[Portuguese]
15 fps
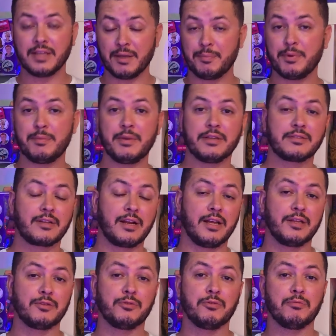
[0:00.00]
sempre
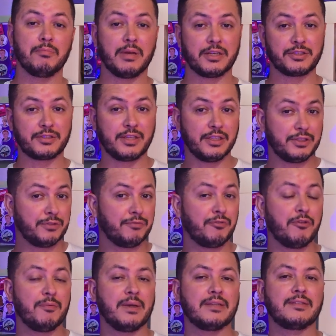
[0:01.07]
mesclando bastante
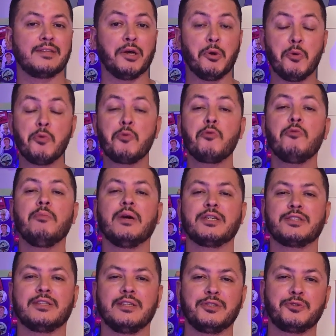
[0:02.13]
informação com
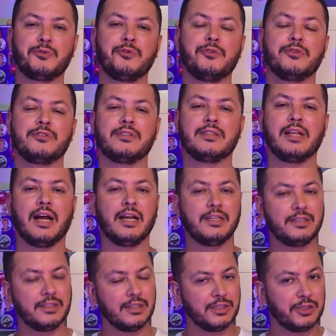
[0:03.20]
bastante
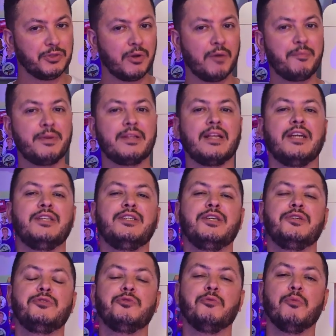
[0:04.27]
curiosidade e uma
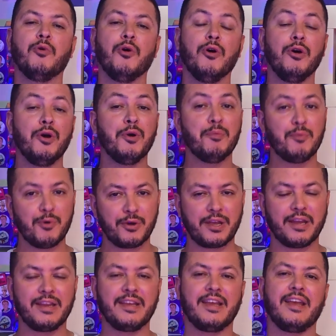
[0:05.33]
pitadinha de humor,
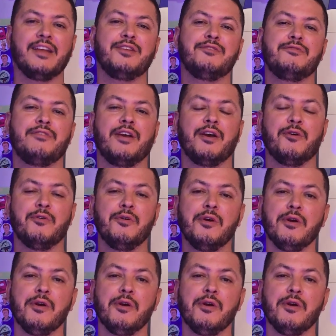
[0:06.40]
porque ninguém é de ferro.